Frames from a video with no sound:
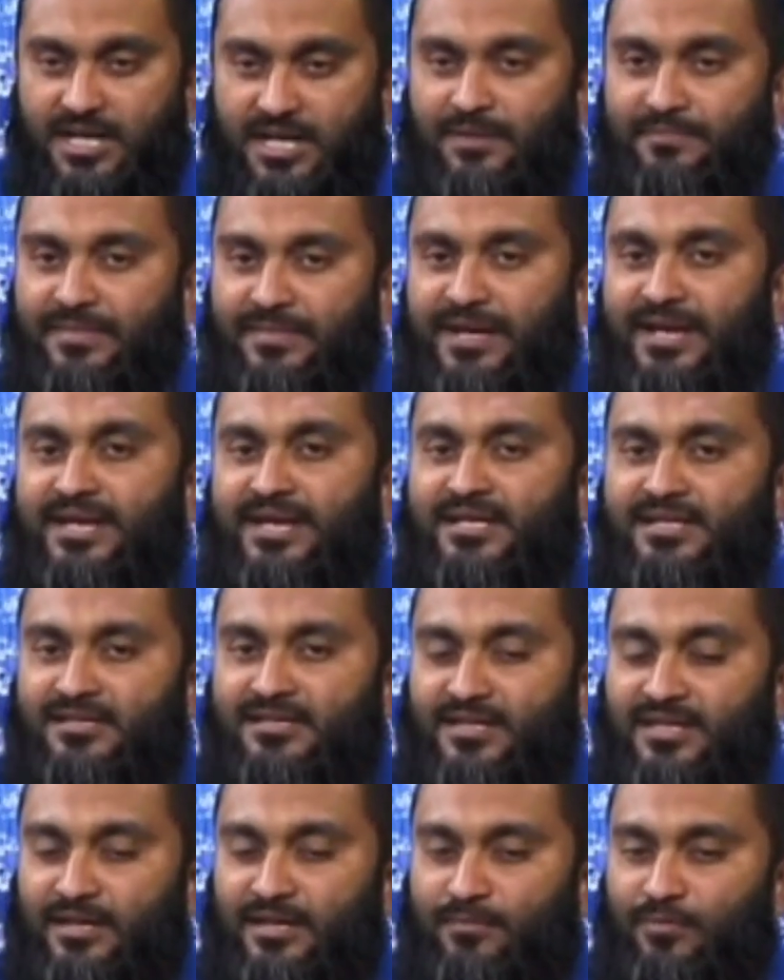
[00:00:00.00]
हमने
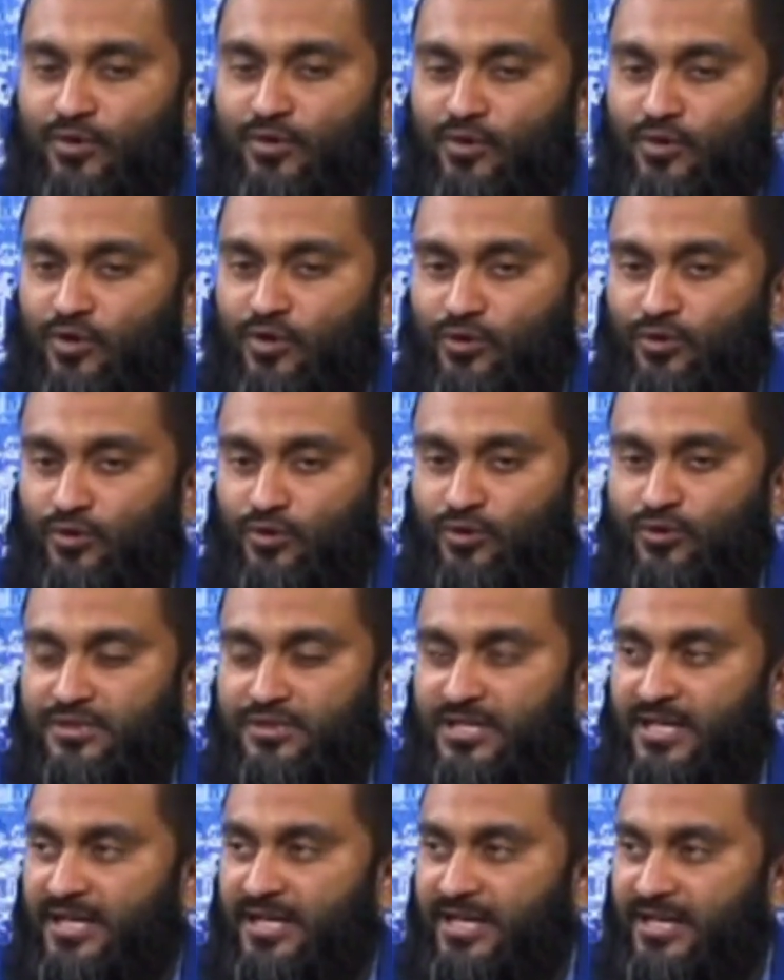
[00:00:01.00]
इन किबलों को
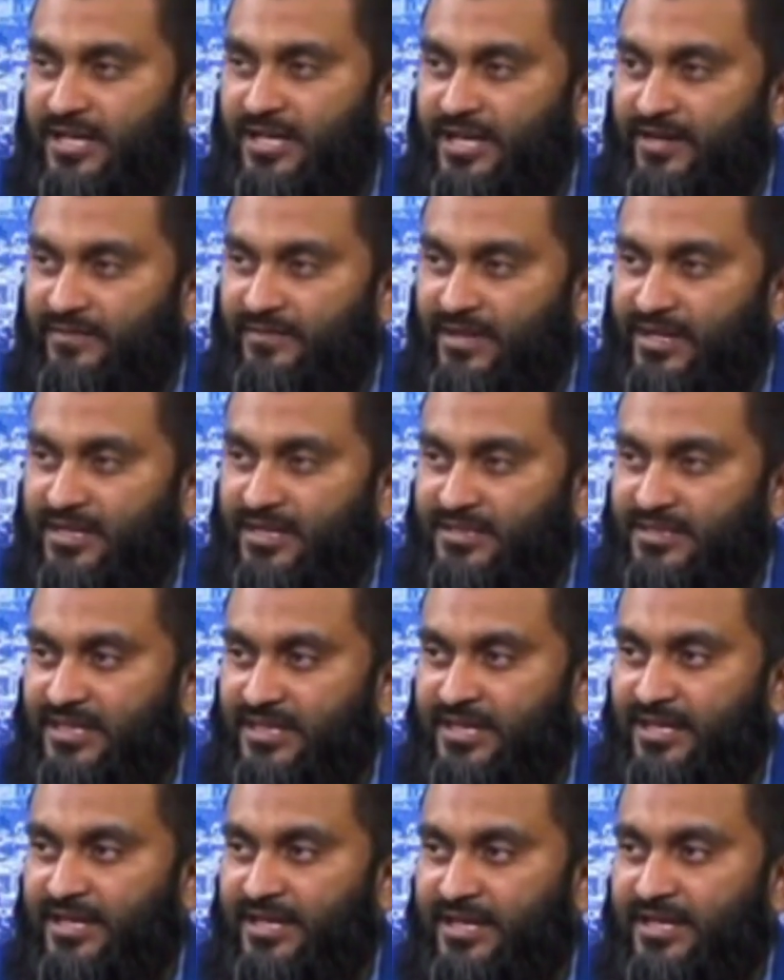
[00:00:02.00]
दुरुस्त करने के हवाले से
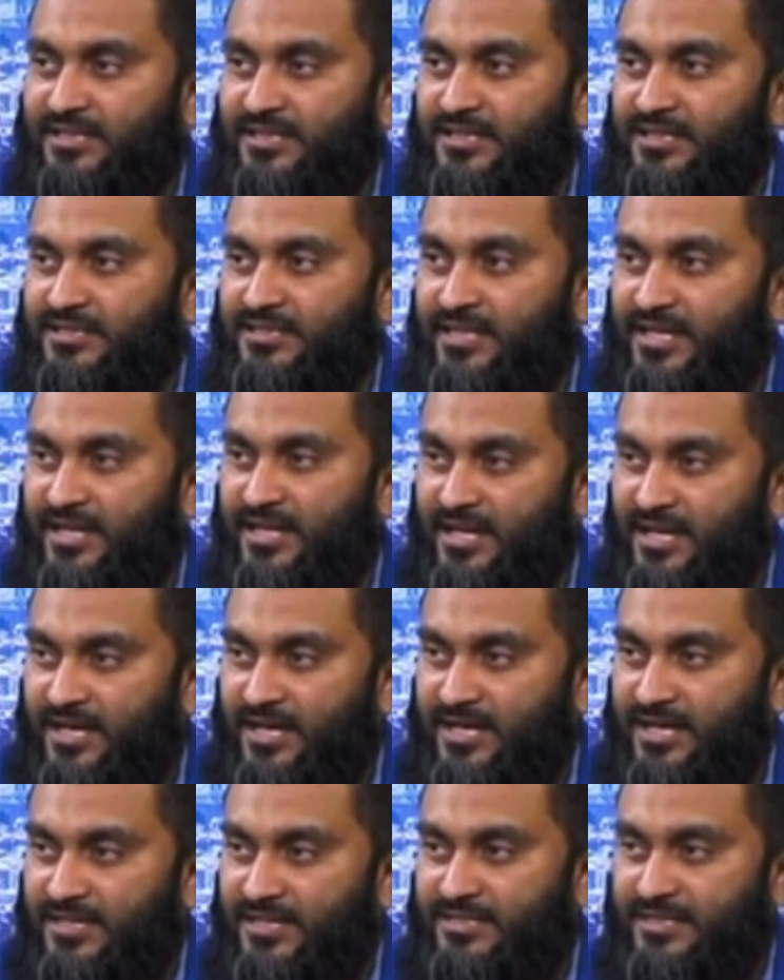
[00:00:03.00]
एक नया सिलसिले का
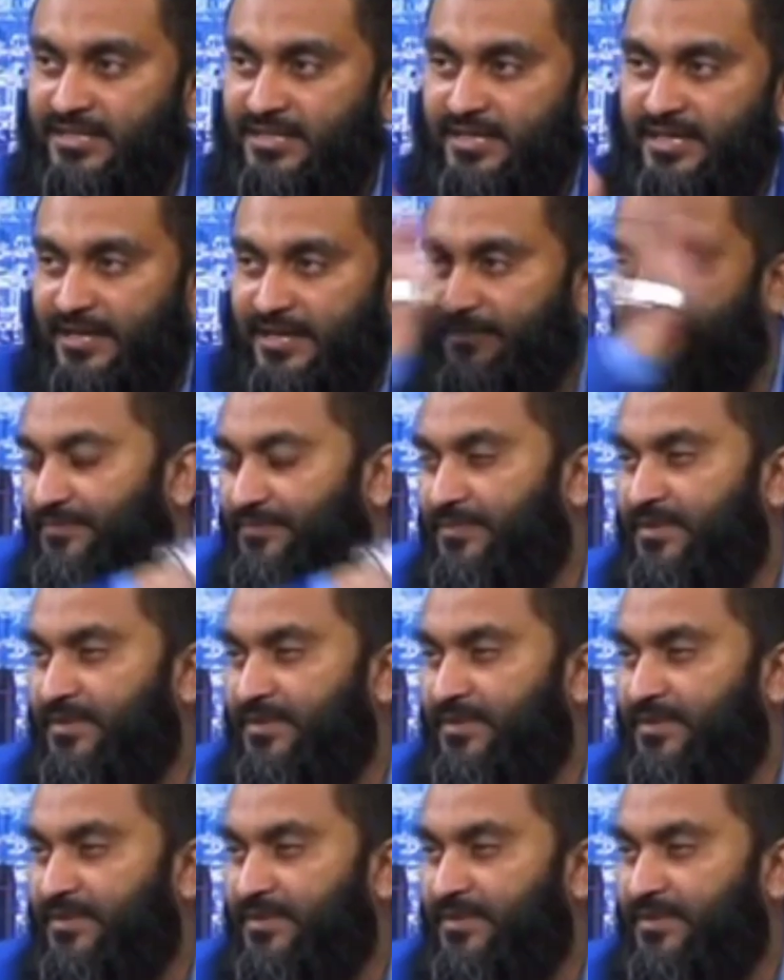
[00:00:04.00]
आगाज़ किया है